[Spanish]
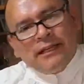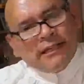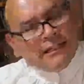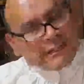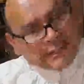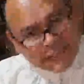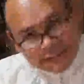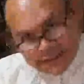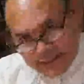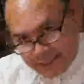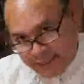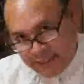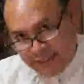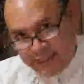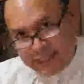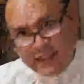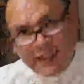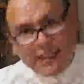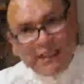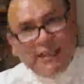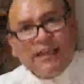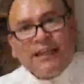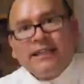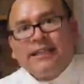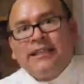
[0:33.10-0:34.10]
en esta serie
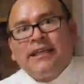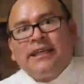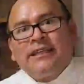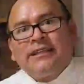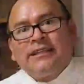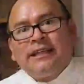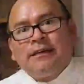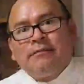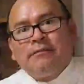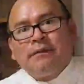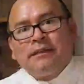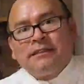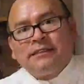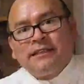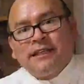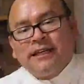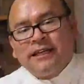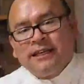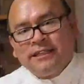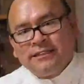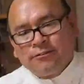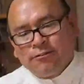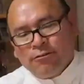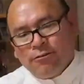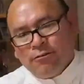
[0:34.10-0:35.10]
de, temas
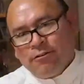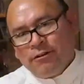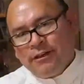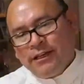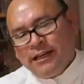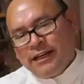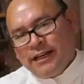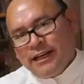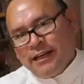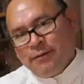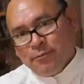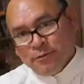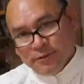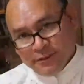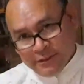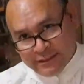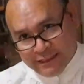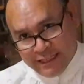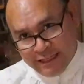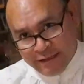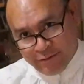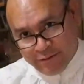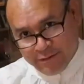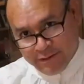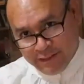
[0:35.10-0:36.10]
de Cristología que hemos
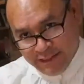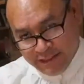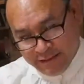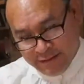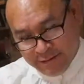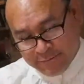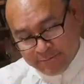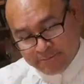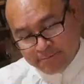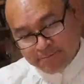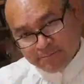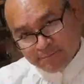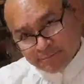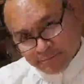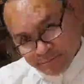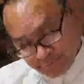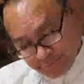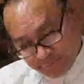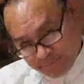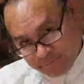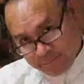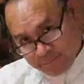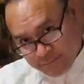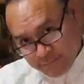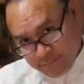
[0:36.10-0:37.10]
estado viniendo,
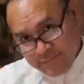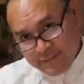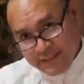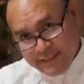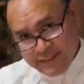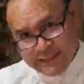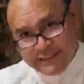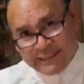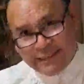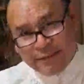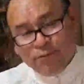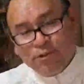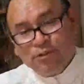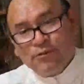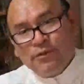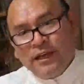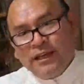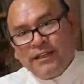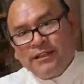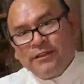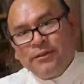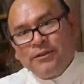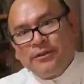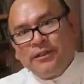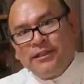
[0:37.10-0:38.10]
estamos
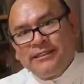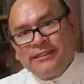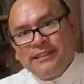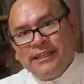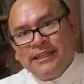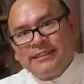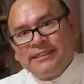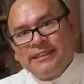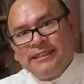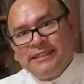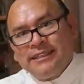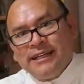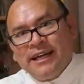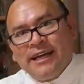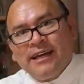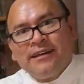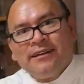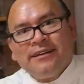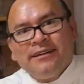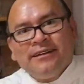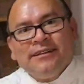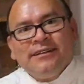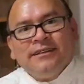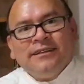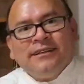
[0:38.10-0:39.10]
viendo desde hace
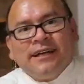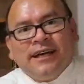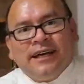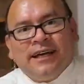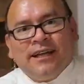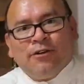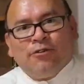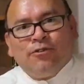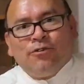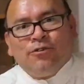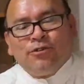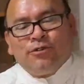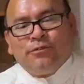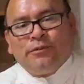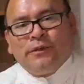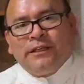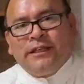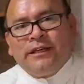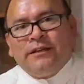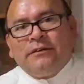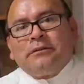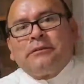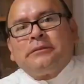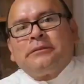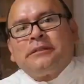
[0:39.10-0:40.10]
ya algunos
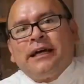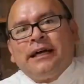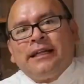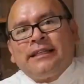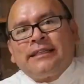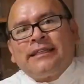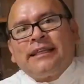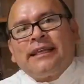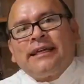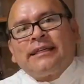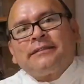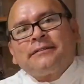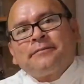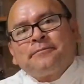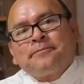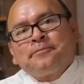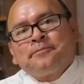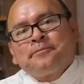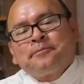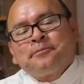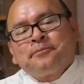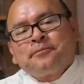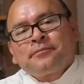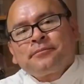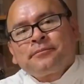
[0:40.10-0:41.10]
videos atrás.
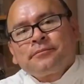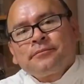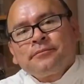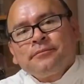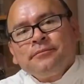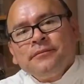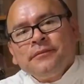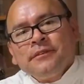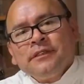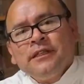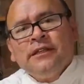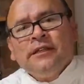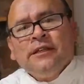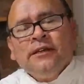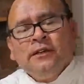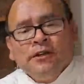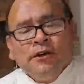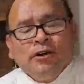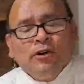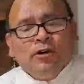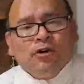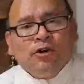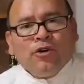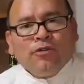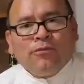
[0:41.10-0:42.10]

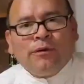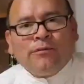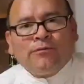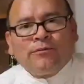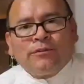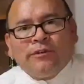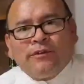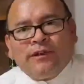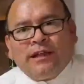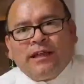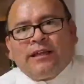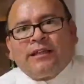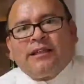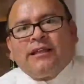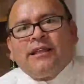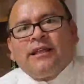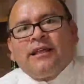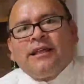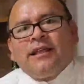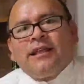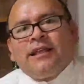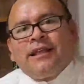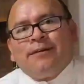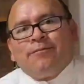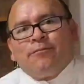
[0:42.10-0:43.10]
Hoy vamos a hablar
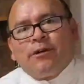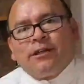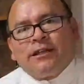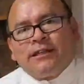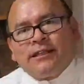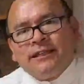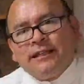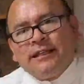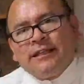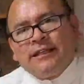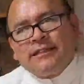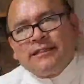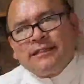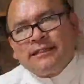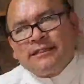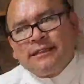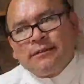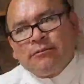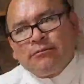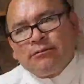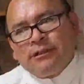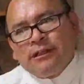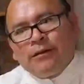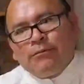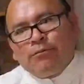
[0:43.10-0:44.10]
de la muerte en esta
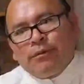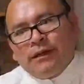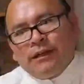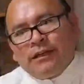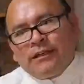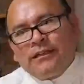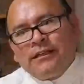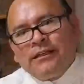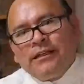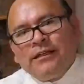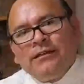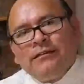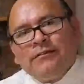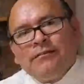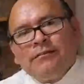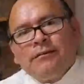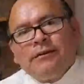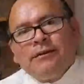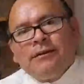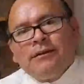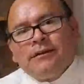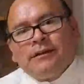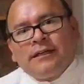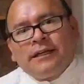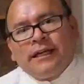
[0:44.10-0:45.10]
segunda parte
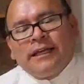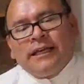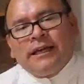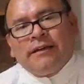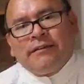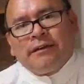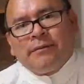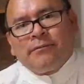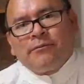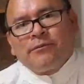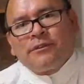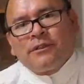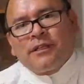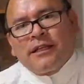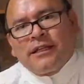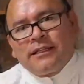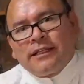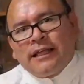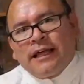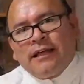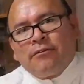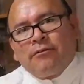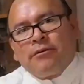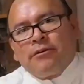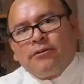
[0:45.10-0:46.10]
que ya habíamos
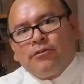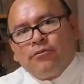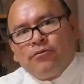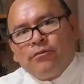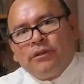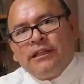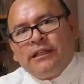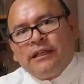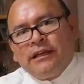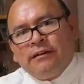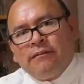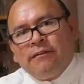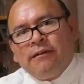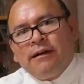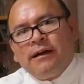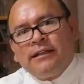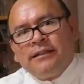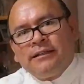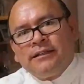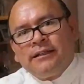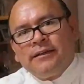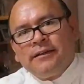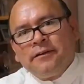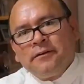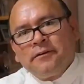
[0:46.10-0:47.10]
tratado en un video
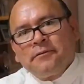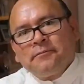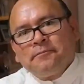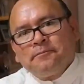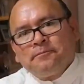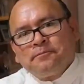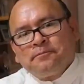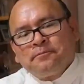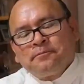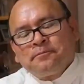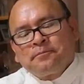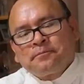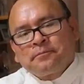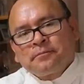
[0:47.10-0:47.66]
anterior.